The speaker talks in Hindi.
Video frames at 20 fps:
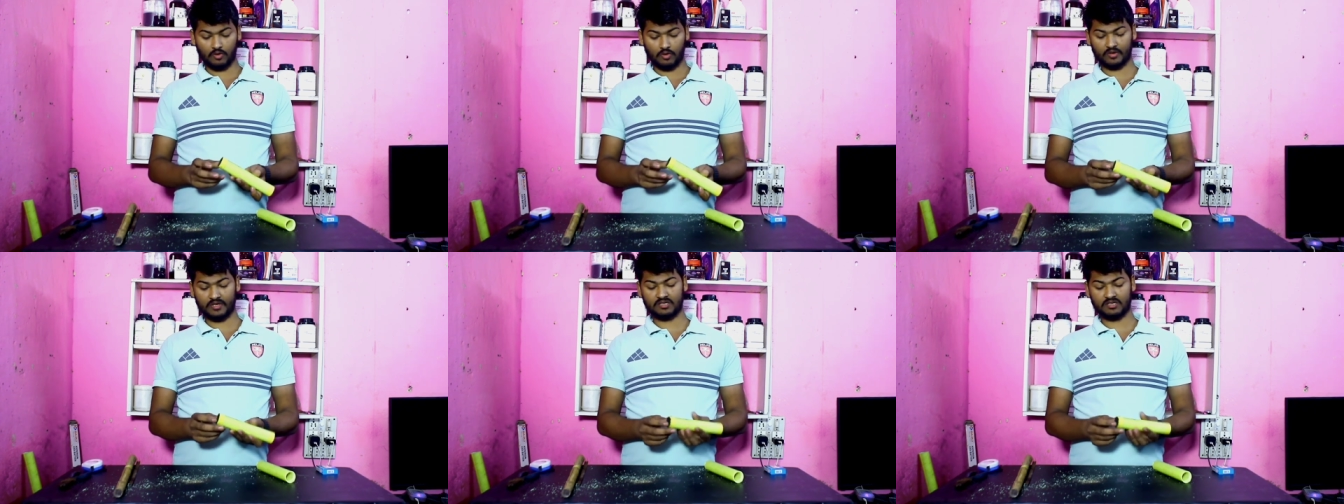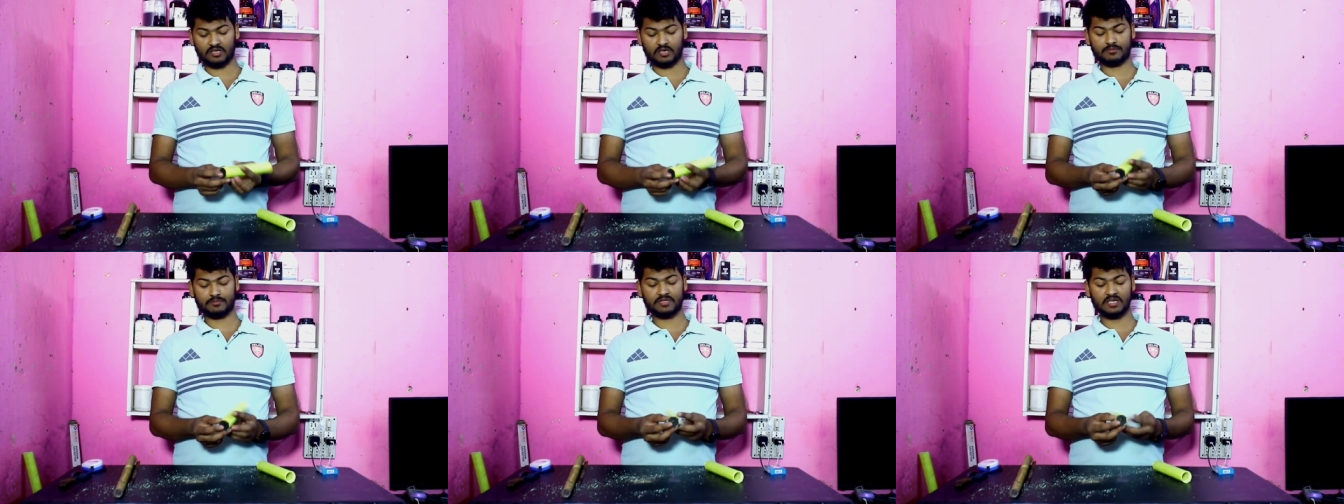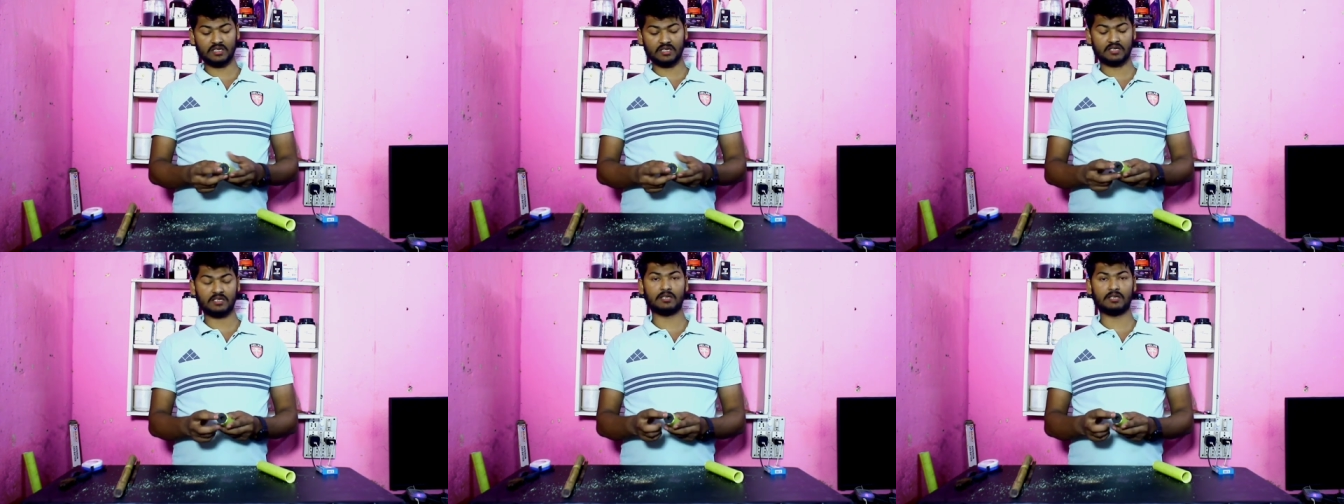और एक तरफ
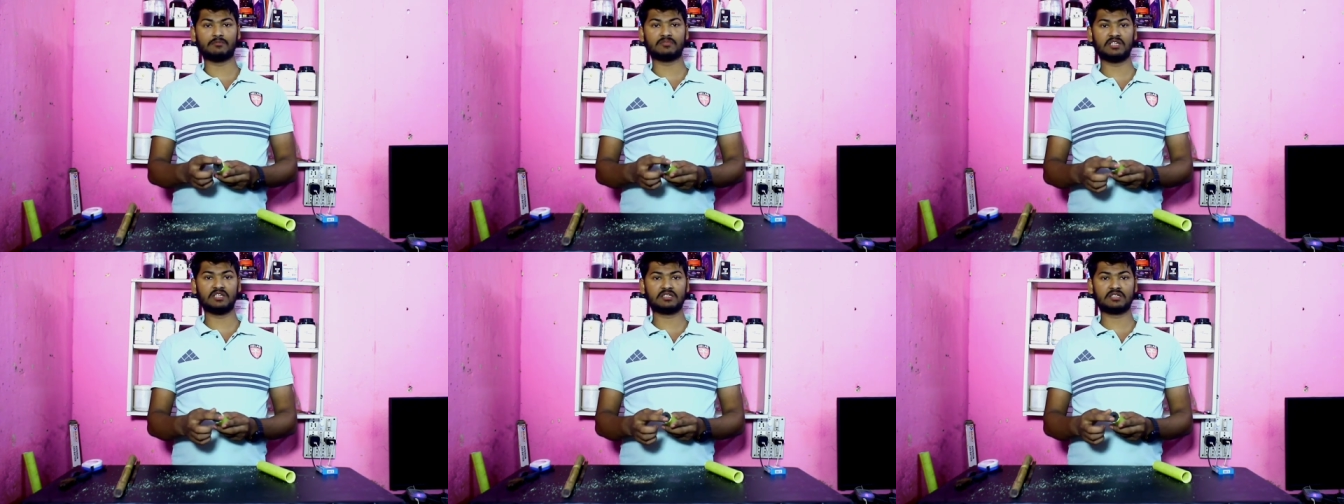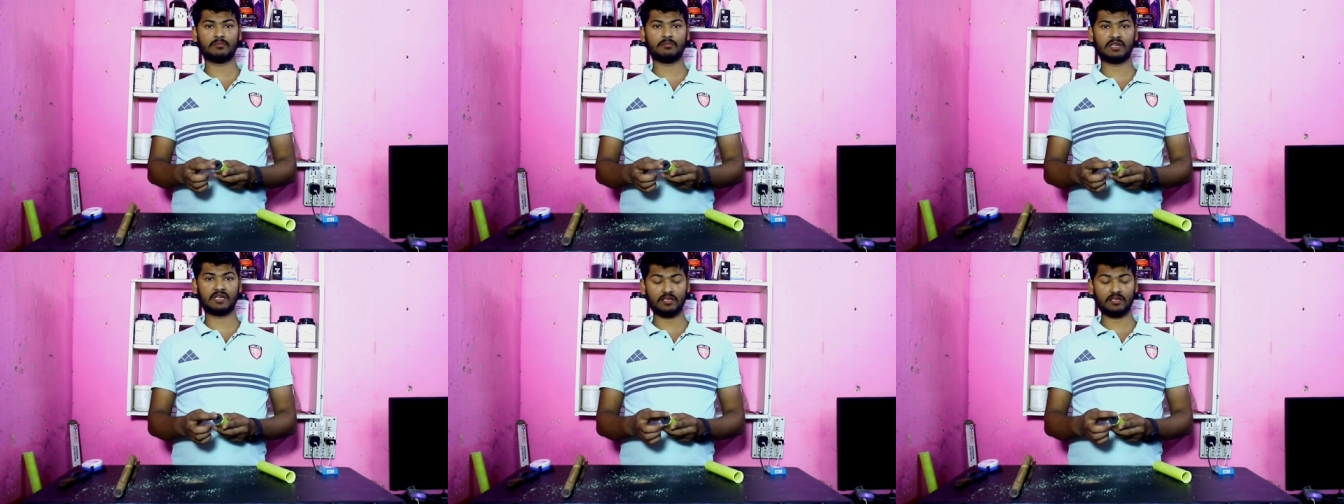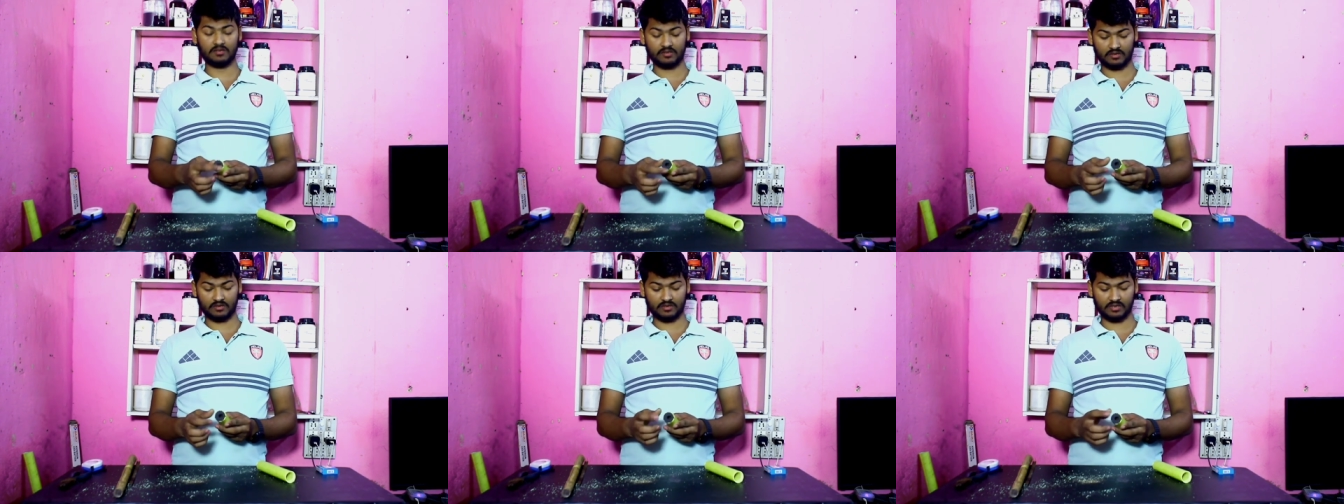से एमसील से
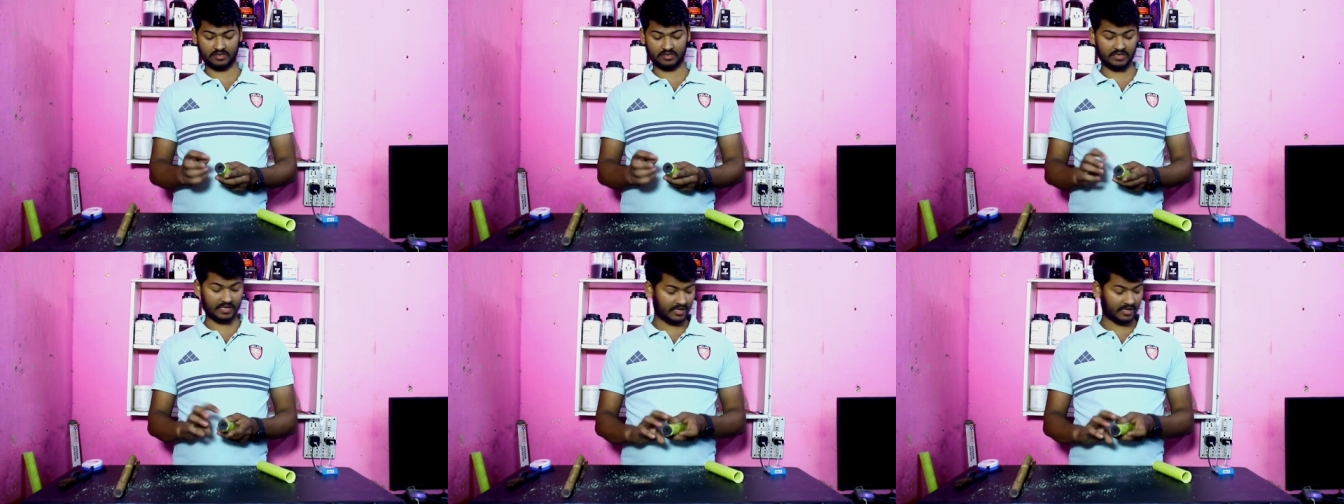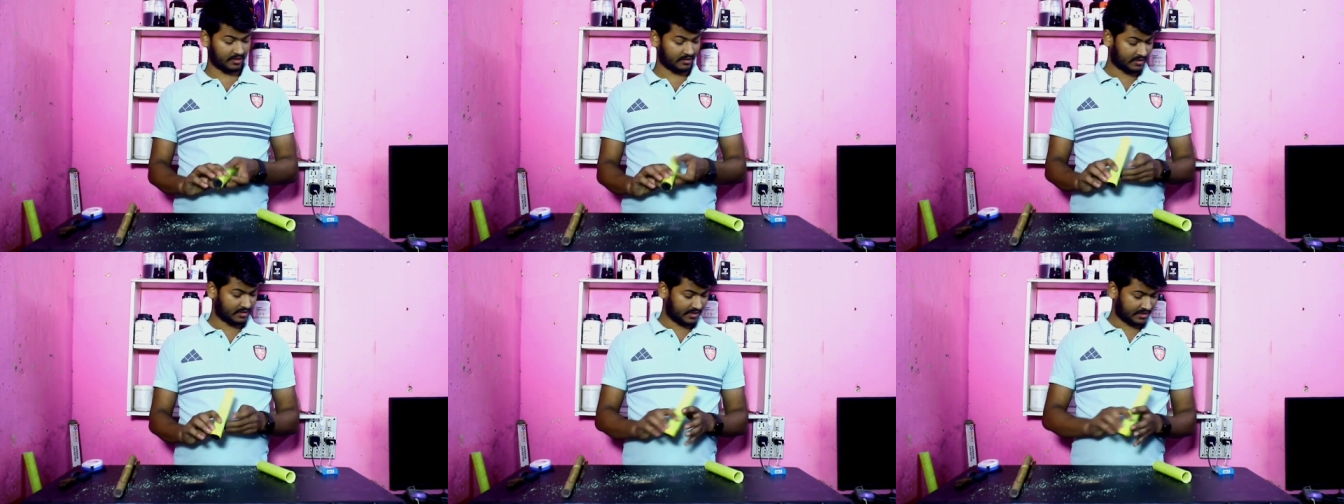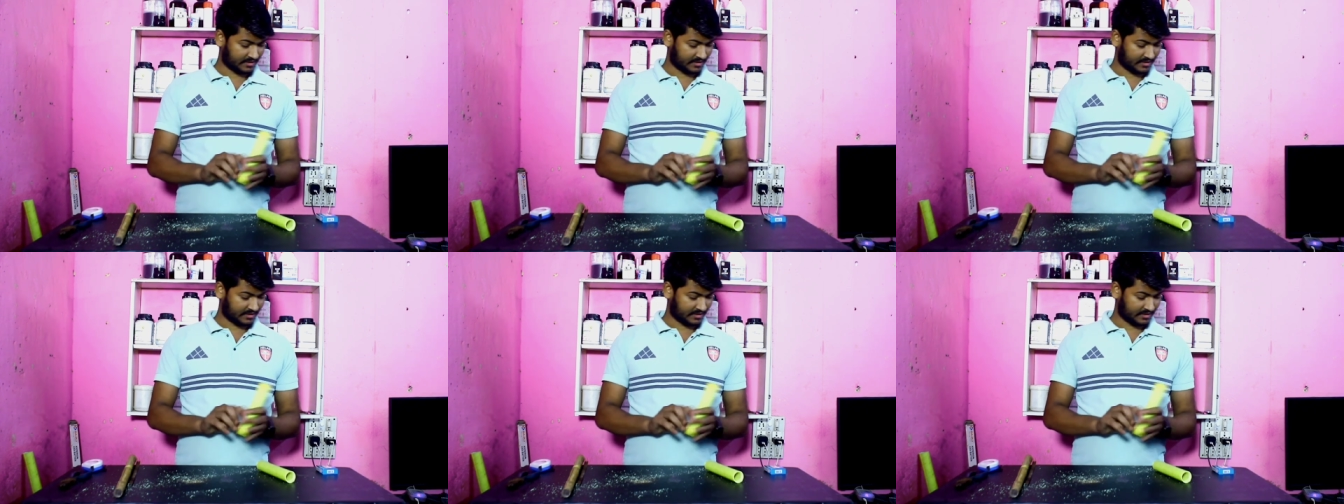मैंने कर दिया है